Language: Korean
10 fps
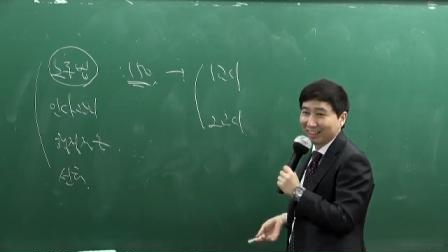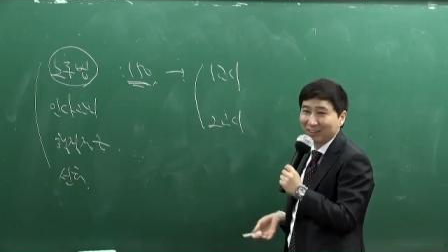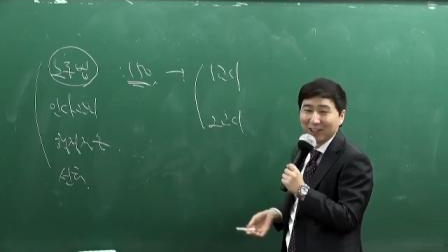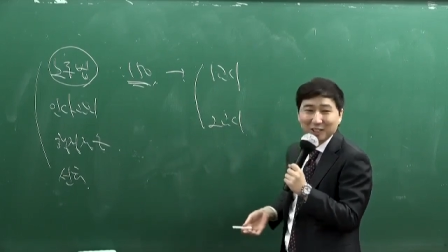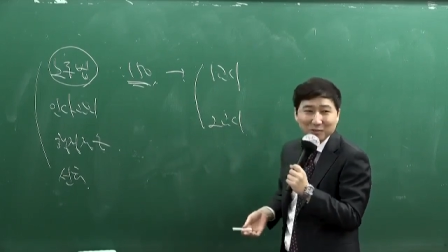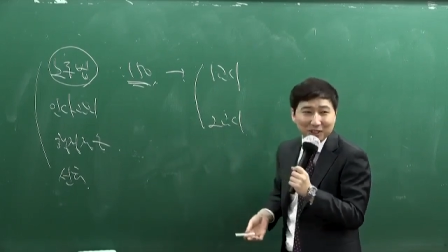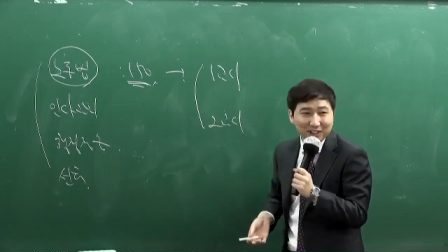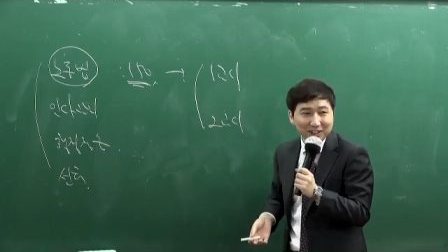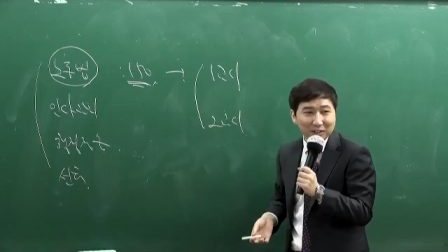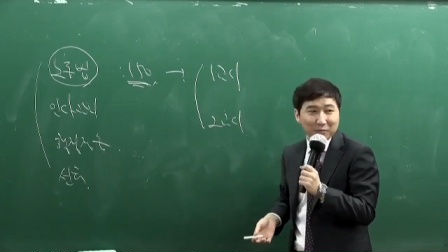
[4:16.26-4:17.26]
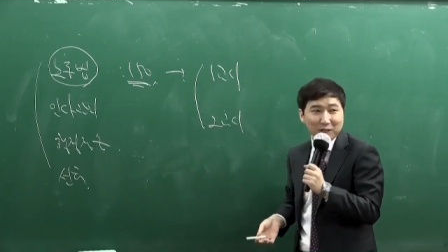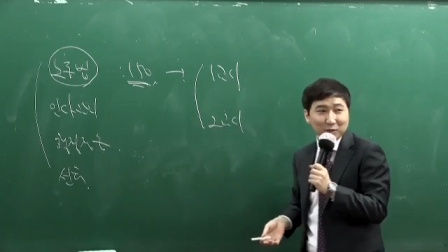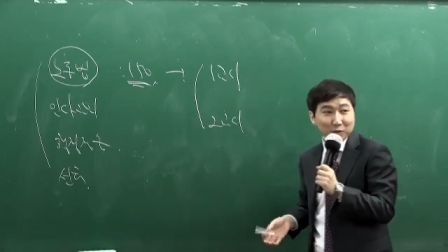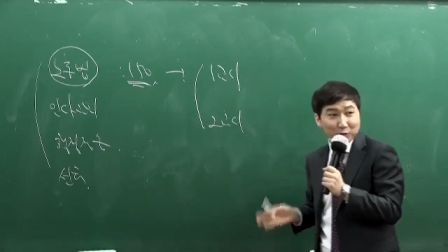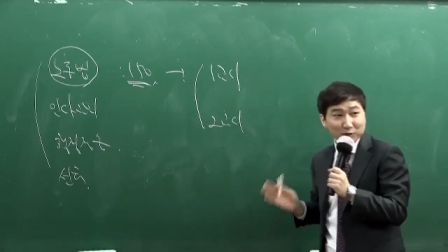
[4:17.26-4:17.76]
들어가 있습니다. 그럼
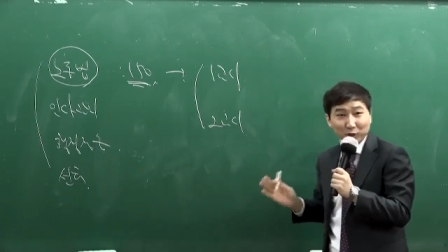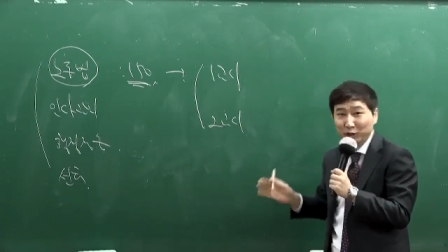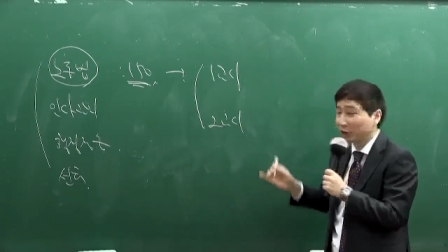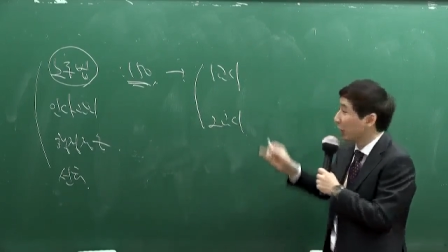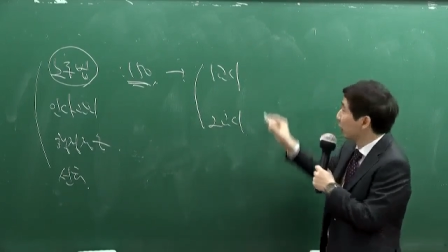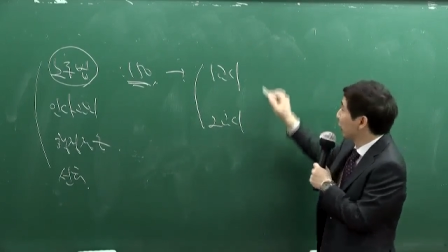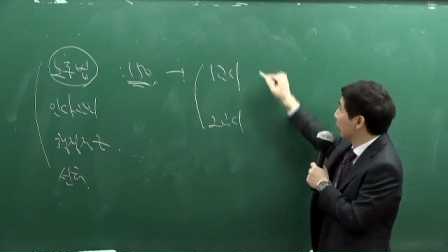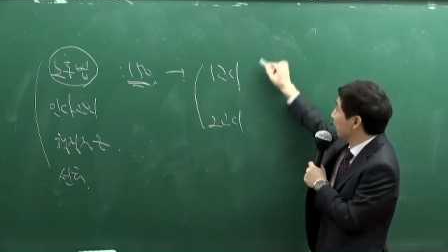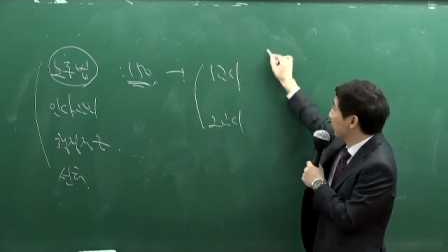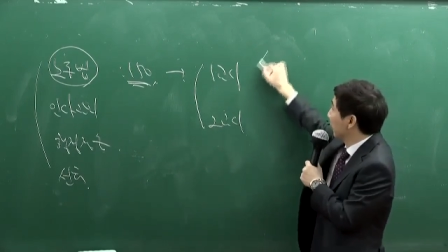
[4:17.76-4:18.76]
배점이 우리 문제가 어떻게, 어떻게 되는 거냐?